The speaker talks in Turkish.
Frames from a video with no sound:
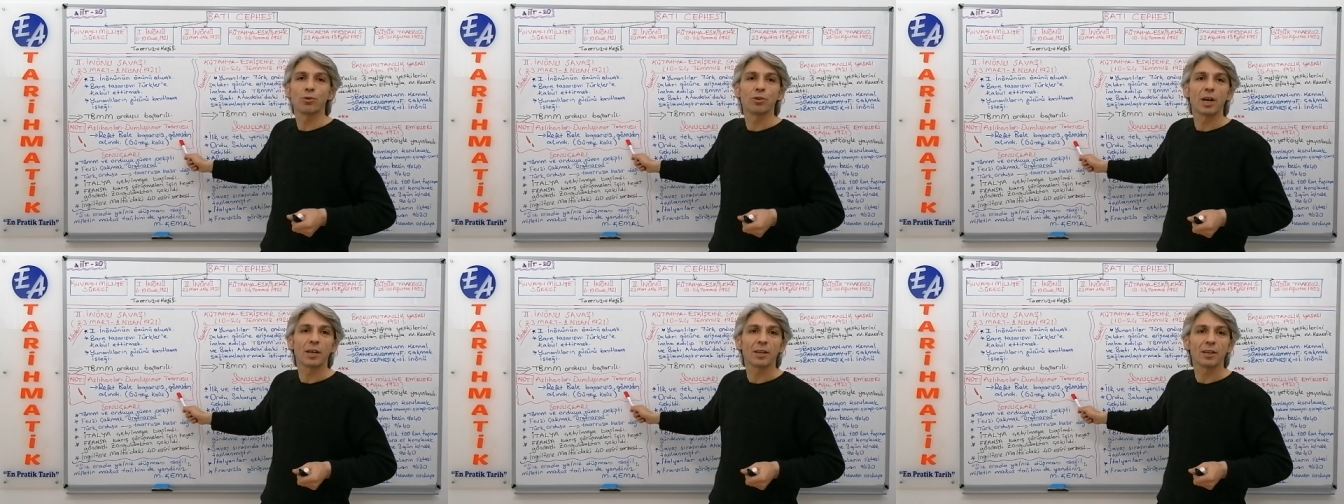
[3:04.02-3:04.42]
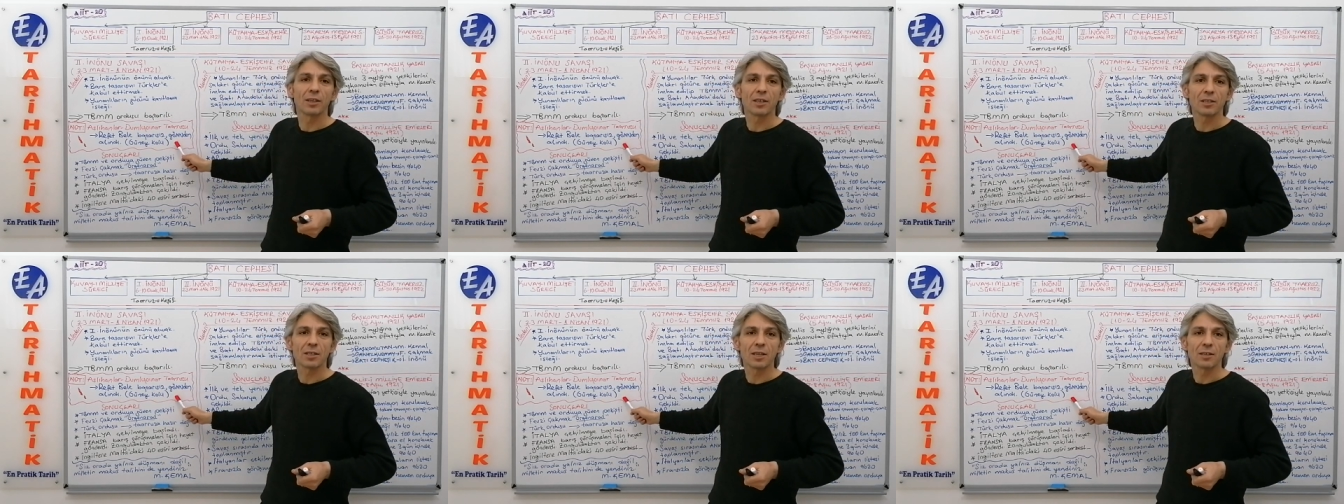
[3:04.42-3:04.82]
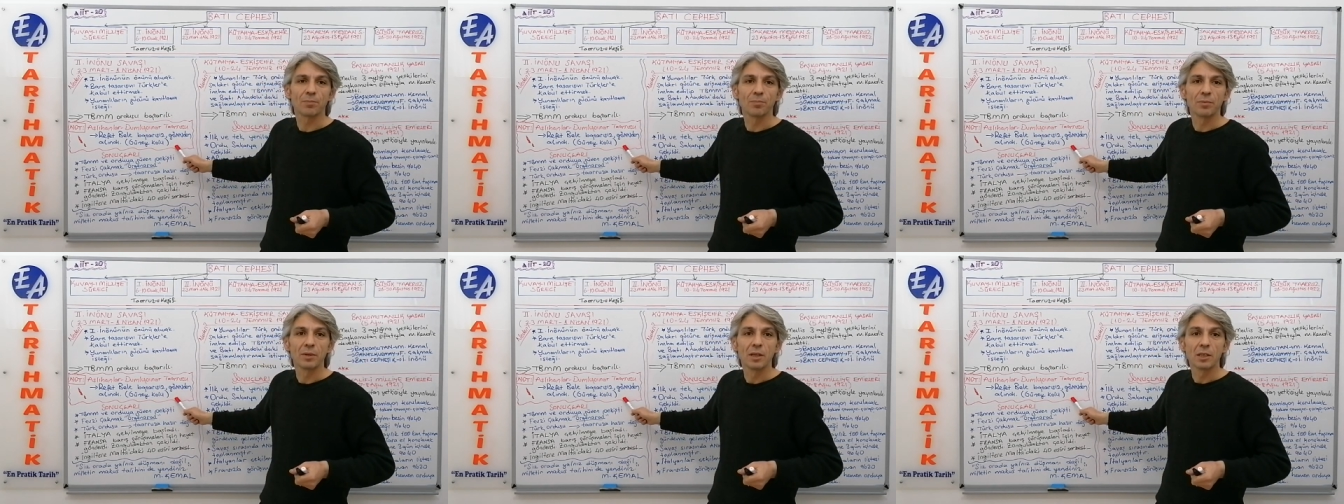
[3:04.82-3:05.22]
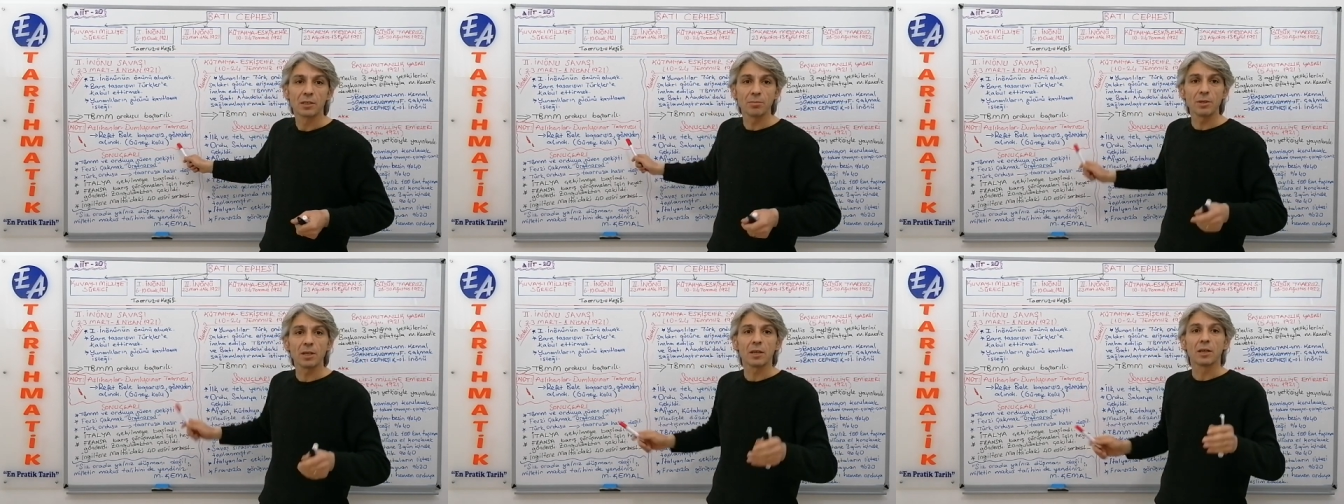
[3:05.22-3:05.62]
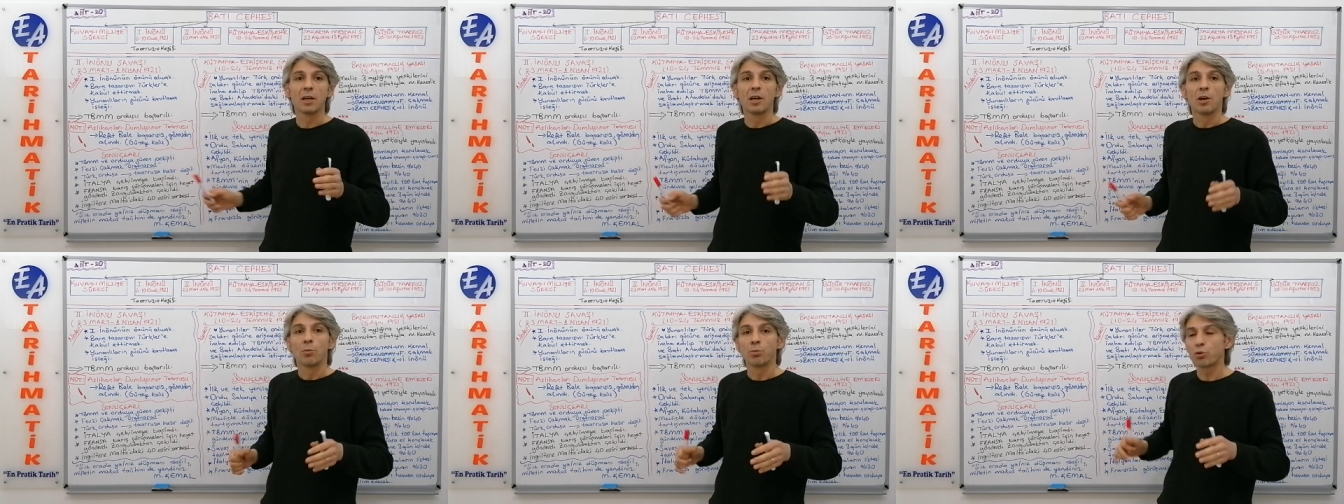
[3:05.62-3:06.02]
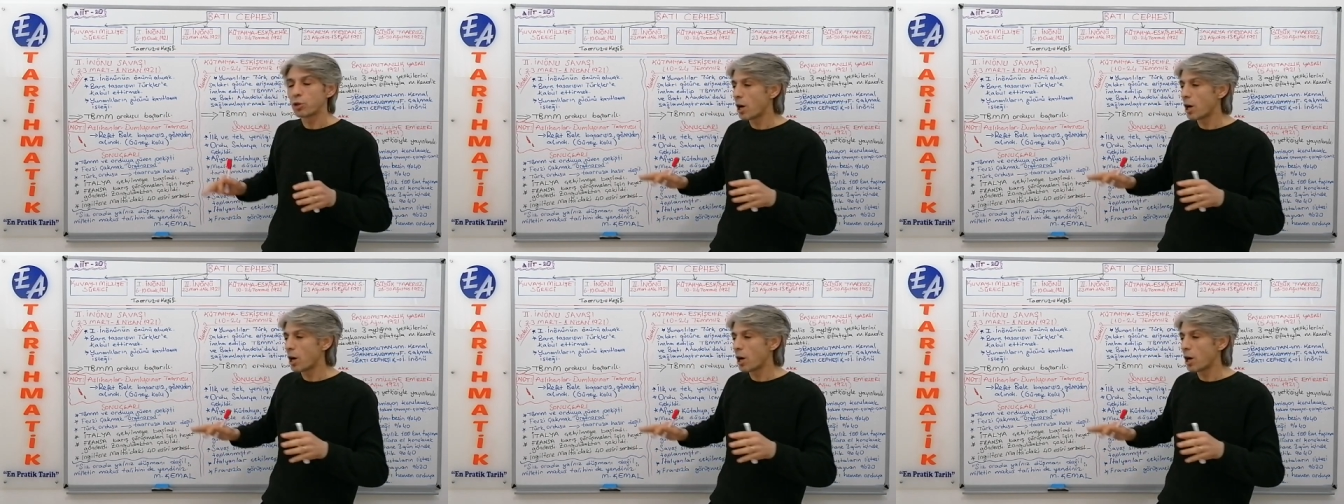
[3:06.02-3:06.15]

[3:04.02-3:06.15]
oluyor arkadaşlar. Şimdi bu